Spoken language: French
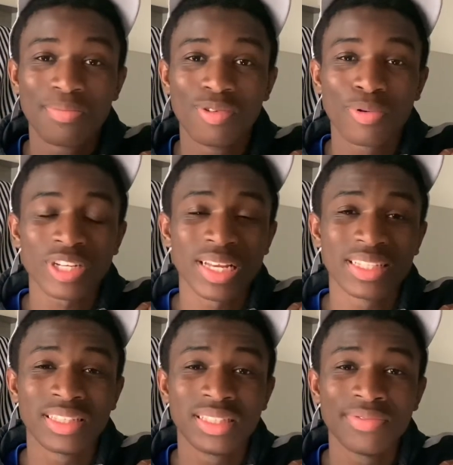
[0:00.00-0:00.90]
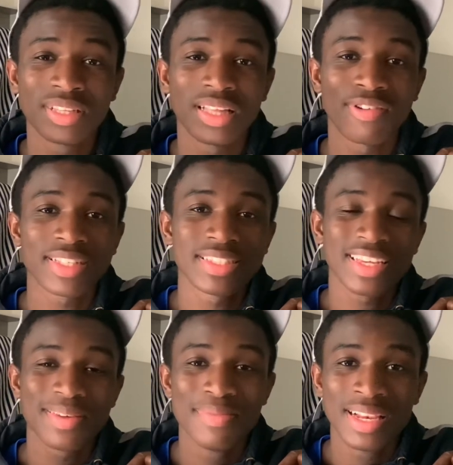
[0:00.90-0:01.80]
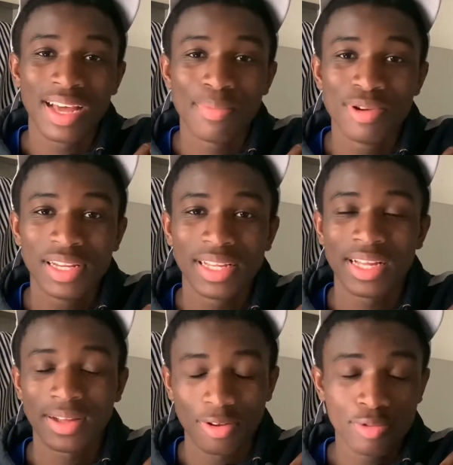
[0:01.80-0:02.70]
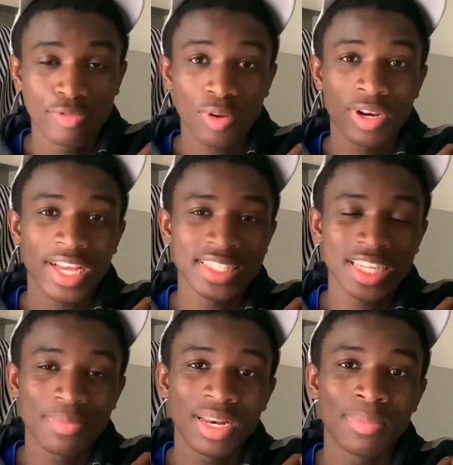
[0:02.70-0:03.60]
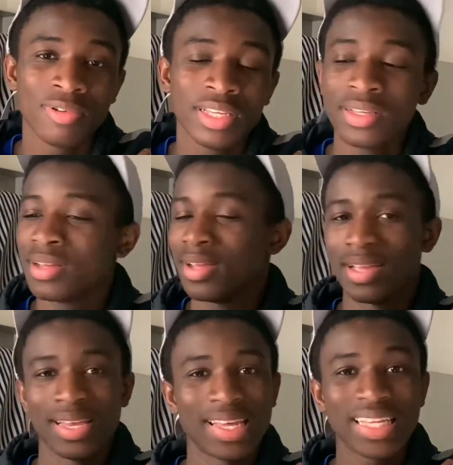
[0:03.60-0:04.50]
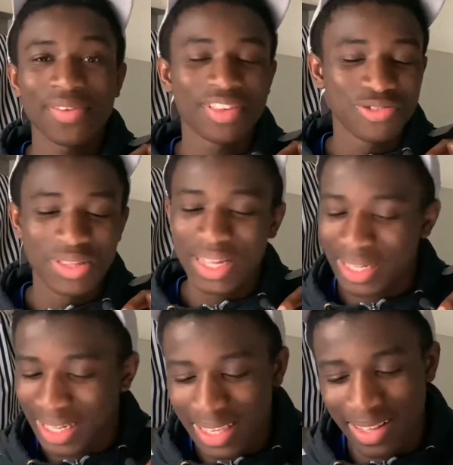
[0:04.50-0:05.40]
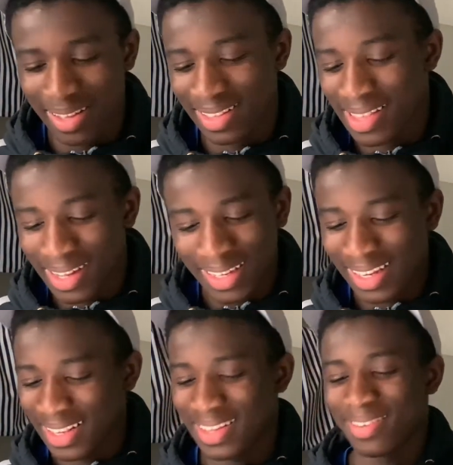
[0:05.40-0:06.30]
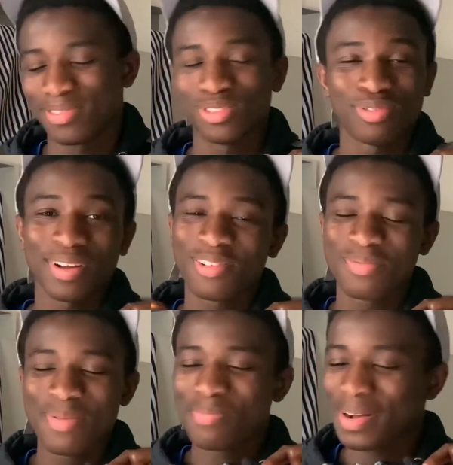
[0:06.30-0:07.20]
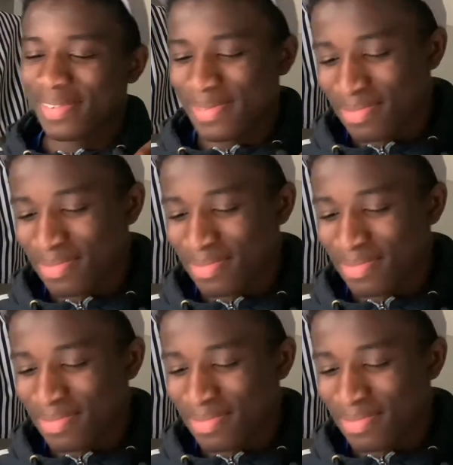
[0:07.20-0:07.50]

Mon prochain objectif, c'est d'avoir 5000 abonnés, les gars. Une fois qu'on aura 5000 abonnés, les gars, ça fait une dinguerie. Dinguerie, les gars. Je vous raconte même pas.